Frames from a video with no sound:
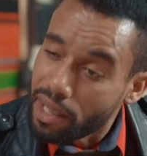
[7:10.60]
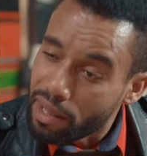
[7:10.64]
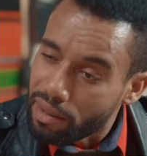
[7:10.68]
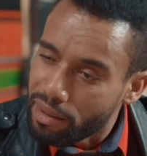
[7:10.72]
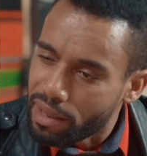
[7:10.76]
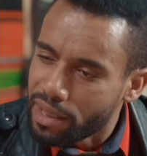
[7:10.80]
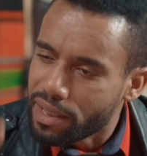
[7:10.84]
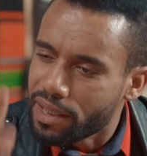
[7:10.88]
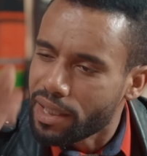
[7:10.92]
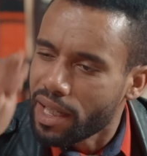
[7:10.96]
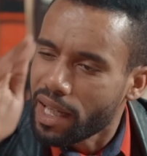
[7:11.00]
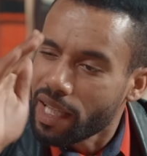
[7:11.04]

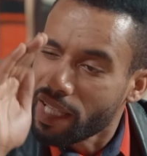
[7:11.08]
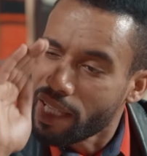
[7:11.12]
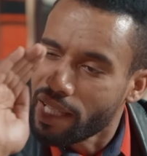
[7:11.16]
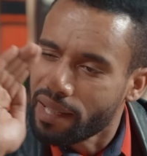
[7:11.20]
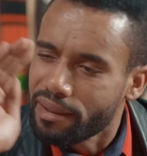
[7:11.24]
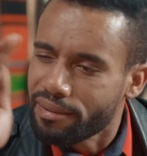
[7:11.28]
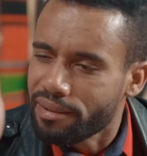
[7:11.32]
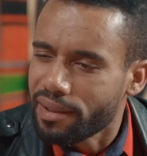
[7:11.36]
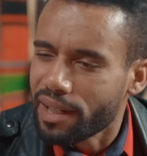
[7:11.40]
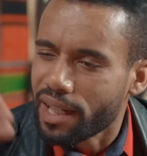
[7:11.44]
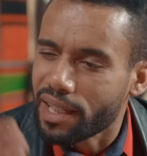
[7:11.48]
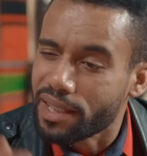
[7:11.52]
ايوا
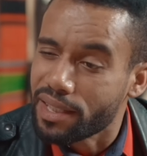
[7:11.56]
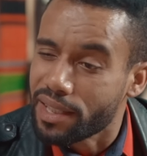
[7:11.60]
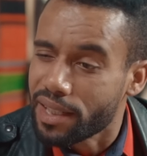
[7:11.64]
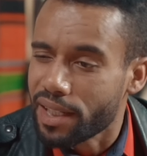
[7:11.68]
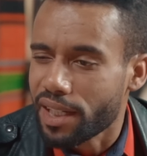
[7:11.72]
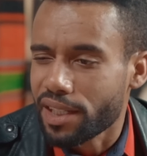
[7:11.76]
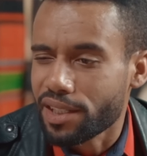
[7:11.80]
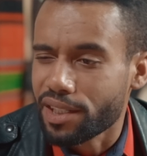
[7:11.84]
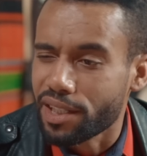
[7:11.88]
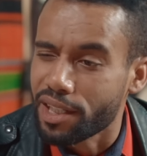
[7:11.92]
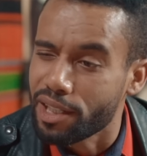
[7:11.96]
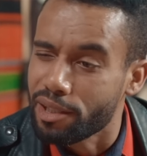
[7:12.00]
تهلاي في
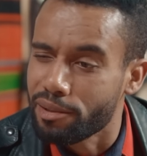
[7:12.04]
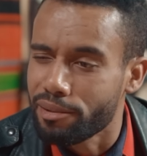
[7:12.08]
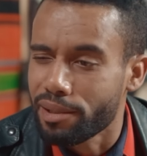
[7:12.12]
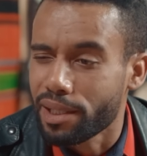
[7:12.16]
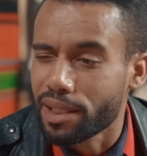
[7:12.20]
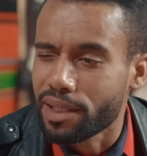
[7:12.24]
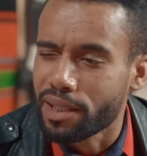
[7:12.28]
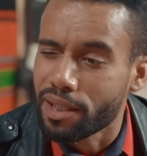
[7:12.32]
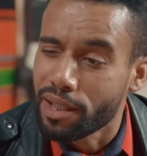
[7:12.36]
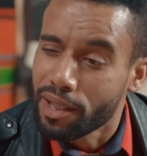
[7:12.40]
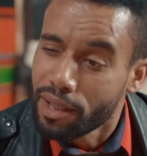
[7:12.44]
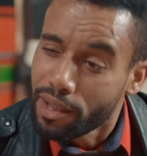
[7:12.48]
راسك
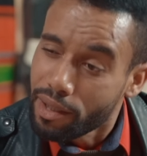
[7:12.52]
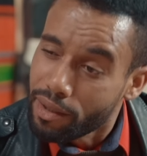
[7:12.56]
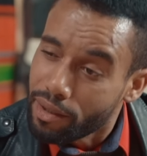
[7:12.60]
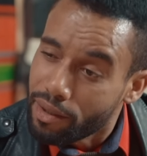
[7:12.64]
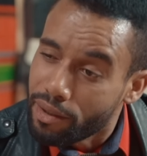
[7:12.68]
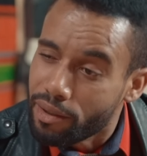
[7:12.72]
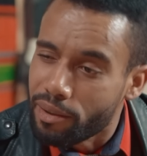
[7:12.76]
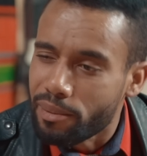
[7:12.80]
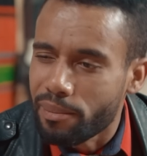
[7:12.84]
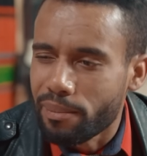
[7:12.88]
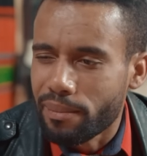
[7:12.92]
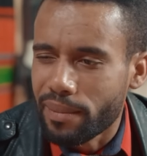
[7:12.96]
هوات
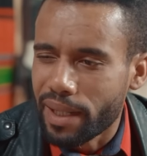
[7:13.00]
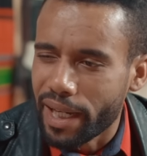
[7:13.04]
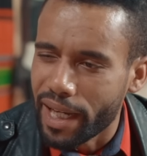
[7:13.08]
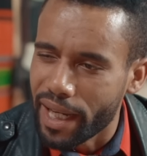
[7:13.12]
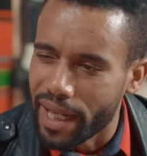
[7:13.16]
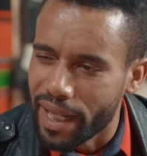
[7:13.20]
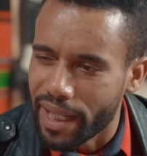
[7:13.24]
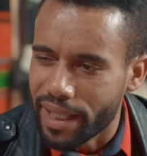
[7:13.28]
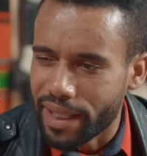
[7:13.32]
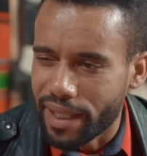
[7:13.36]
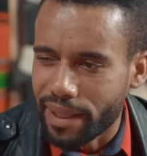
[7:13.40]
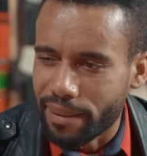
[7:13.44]
ام
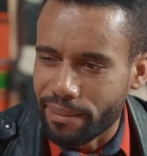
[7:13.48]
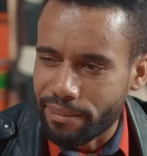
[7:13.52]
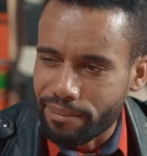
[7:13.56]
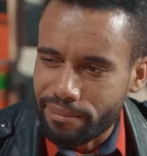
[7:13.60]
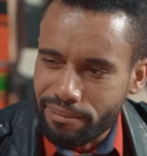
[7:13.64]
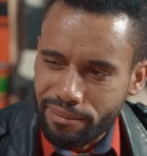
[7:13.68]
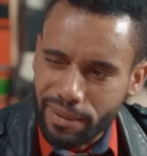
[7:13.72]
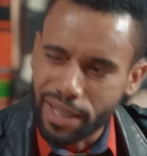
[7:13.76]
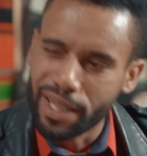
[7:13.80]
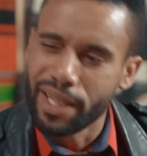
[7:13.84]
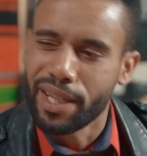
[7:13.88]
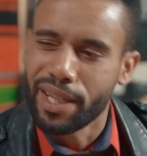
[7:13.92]
ادم